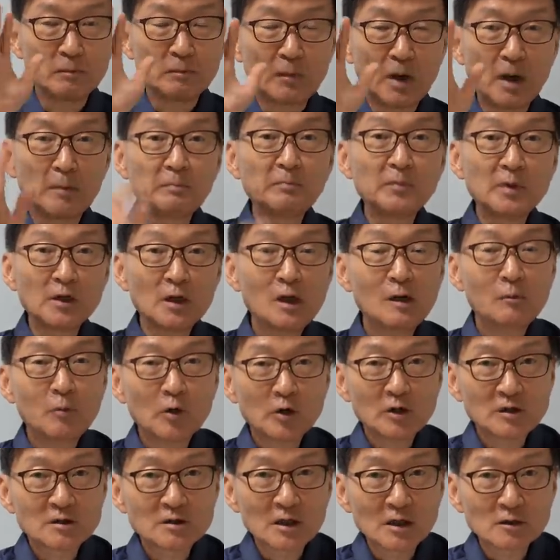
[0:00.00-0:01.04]
아, 일본
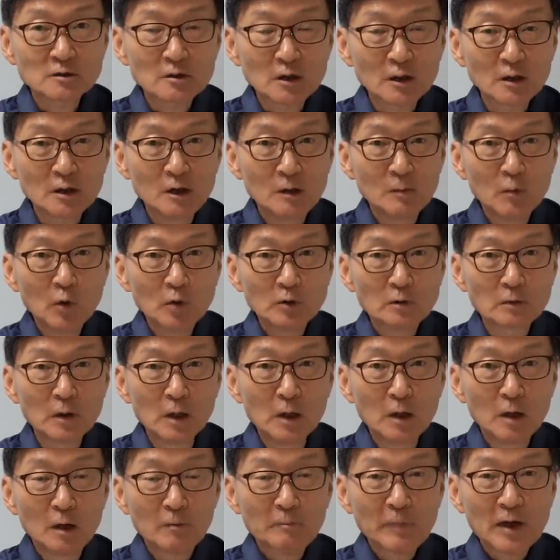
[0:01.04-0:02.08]
있지 않습니까? 일본
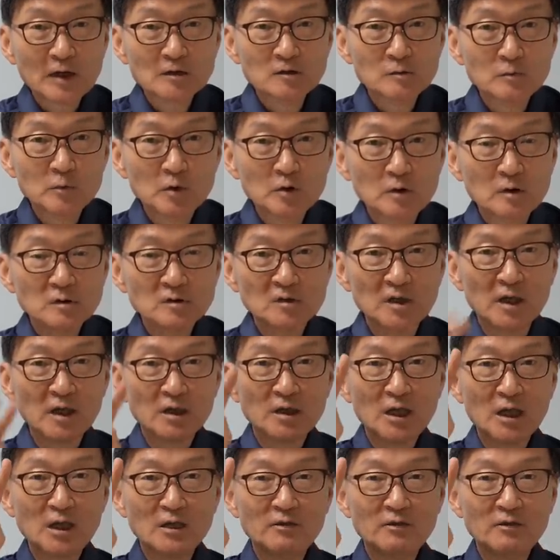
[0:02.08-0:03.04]
80년대 세계